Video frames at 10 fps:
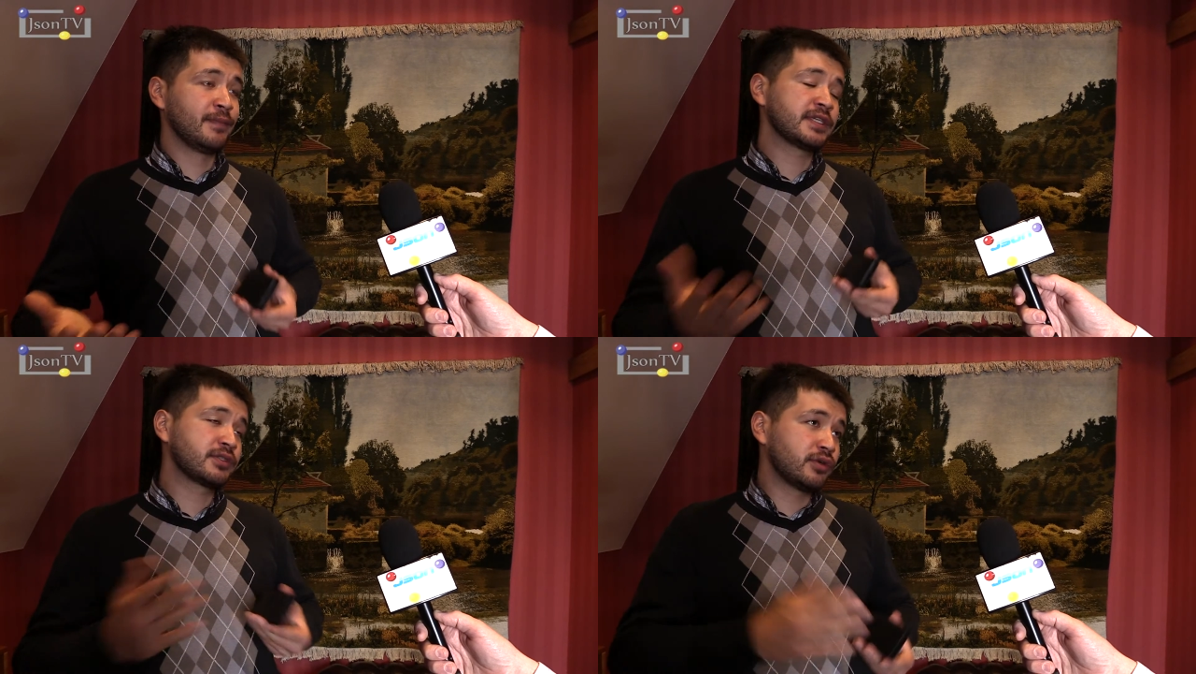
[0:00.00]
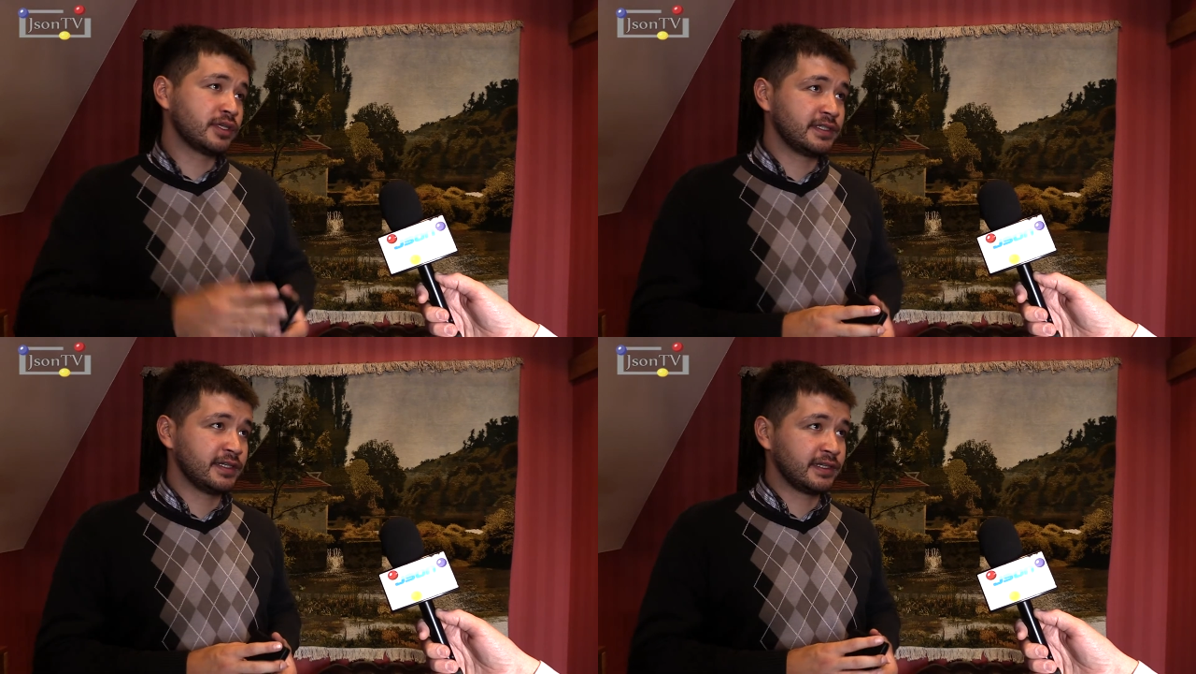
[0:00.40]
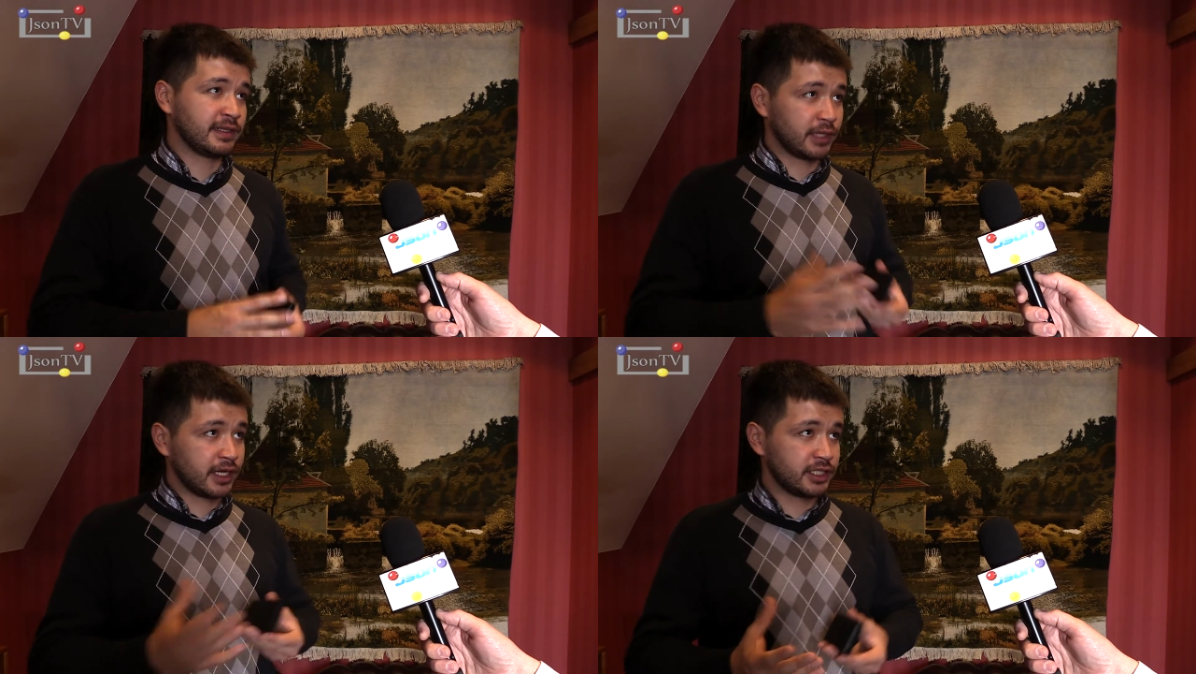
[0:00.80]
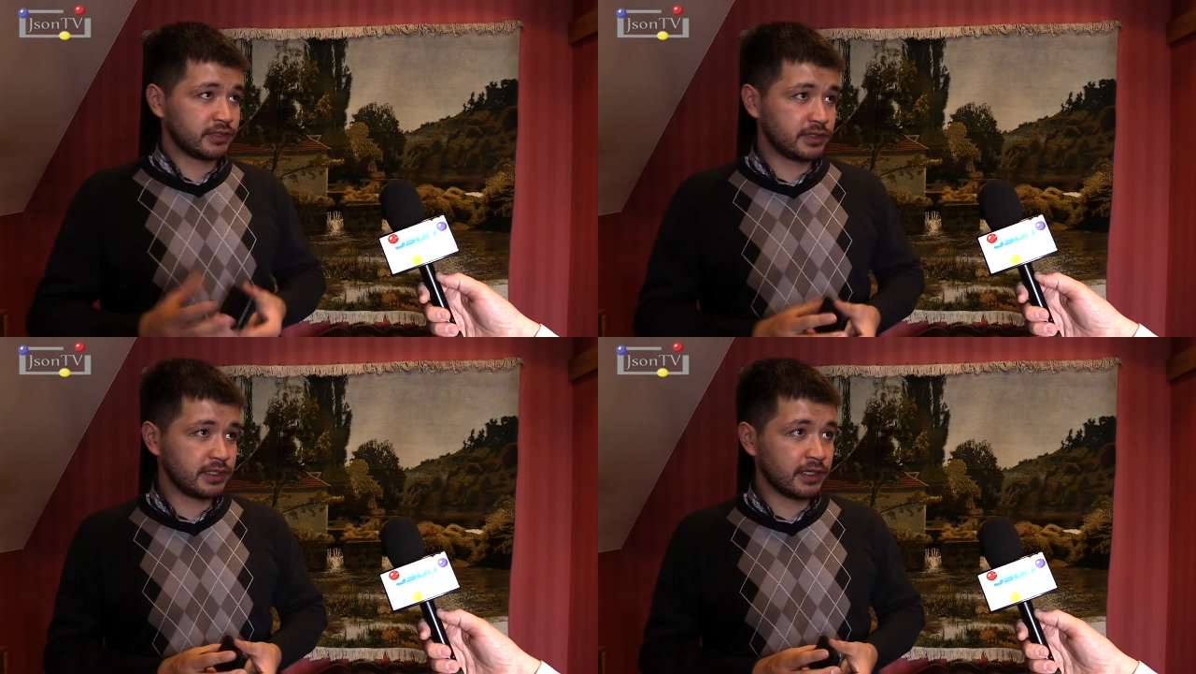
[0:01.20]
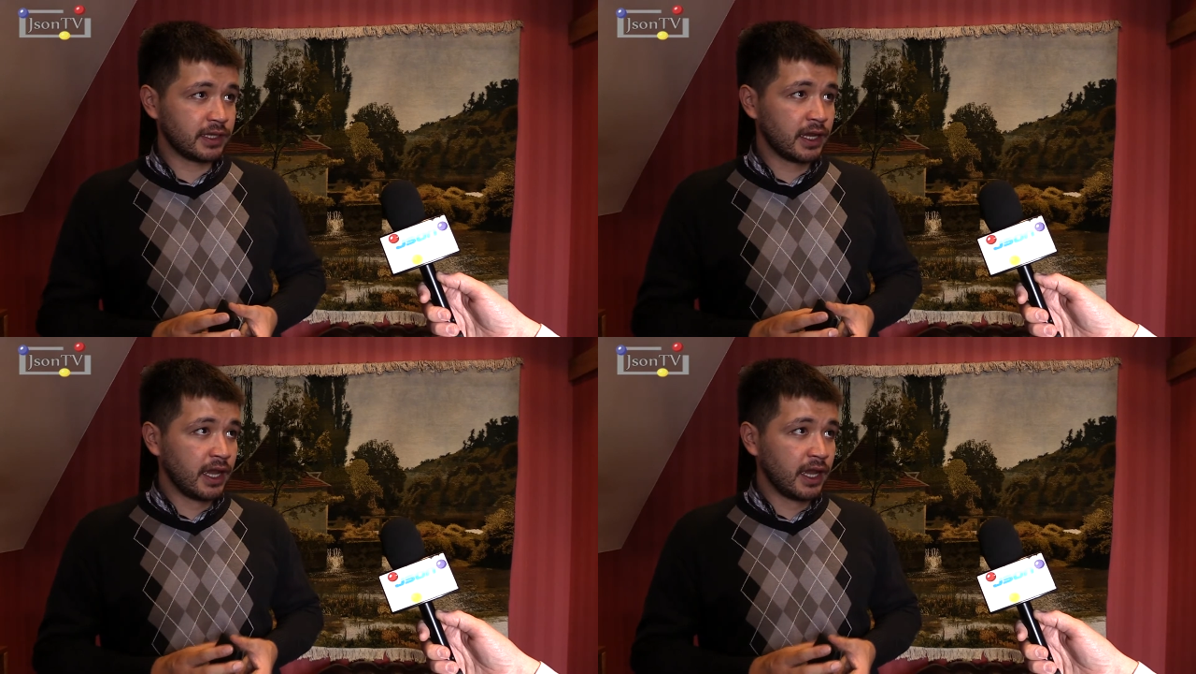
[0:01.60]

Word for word: на скорость сделки, там, на качество сделки.